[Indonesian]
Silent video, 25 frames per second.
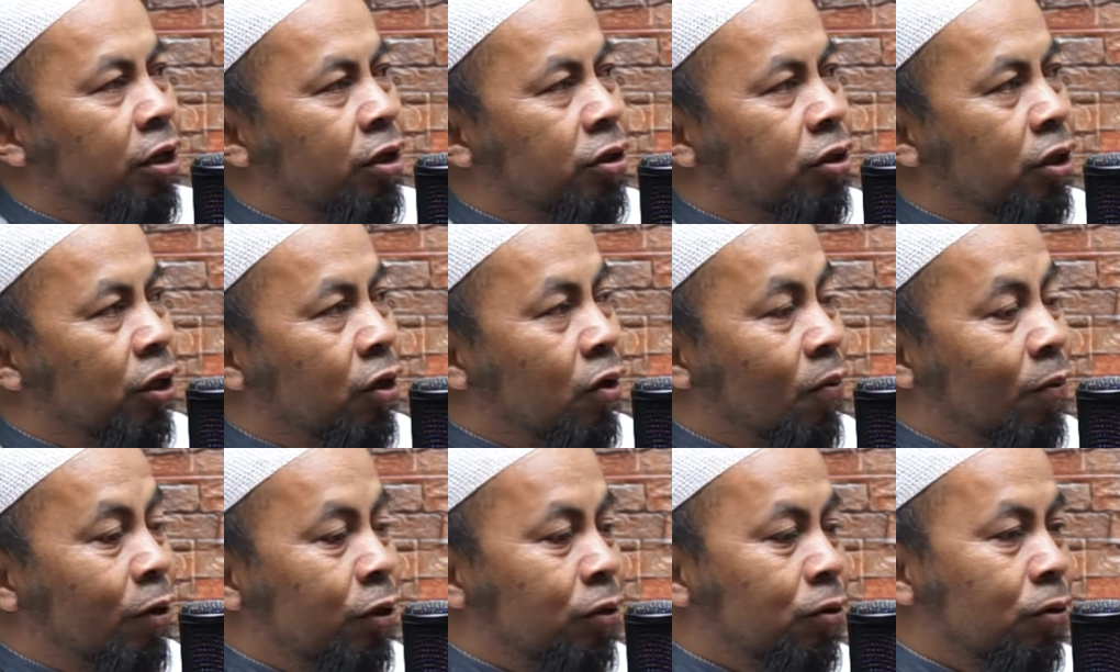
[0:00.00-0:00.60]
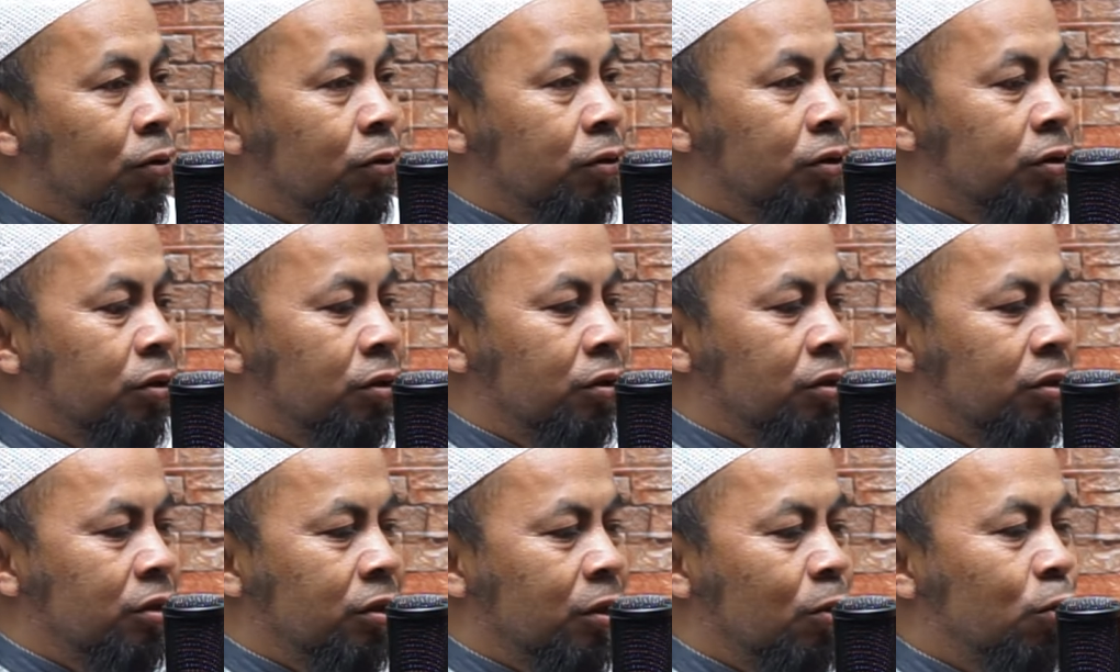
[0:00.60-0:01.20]
Hmm. Istiqomah itu
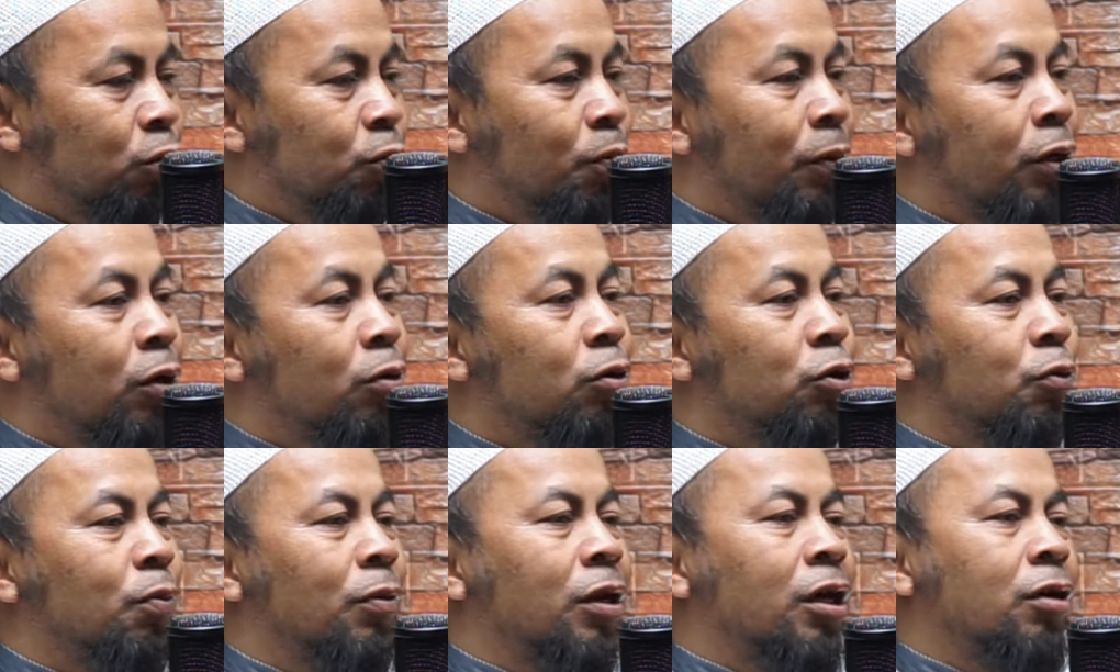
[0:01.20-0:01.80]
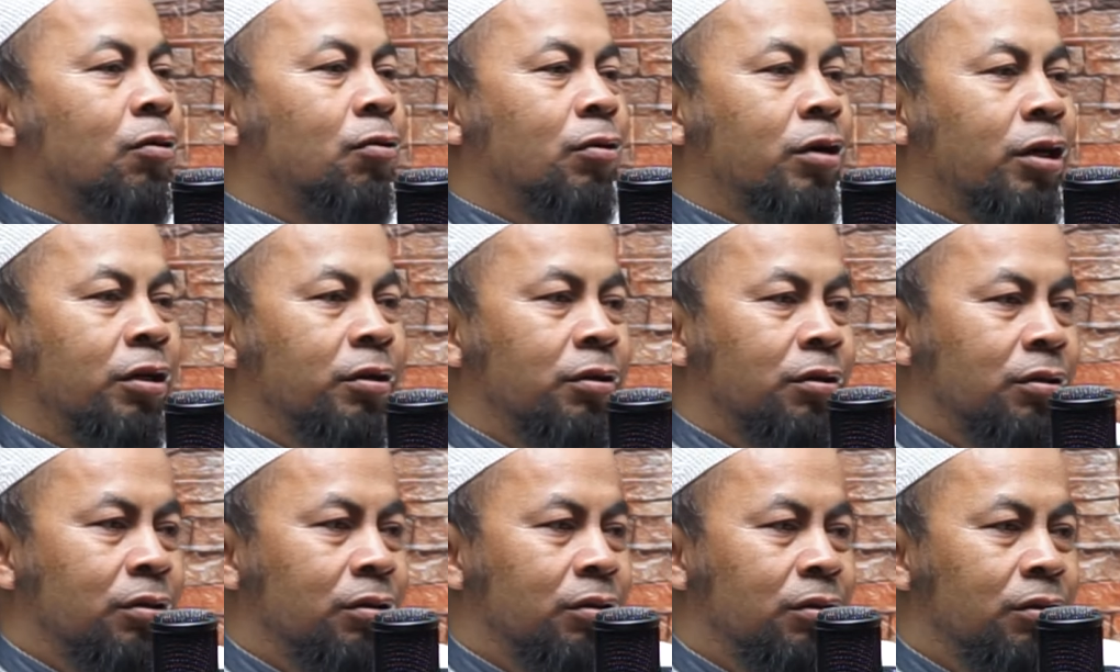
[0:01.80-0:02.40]
terus-menerus melakukan.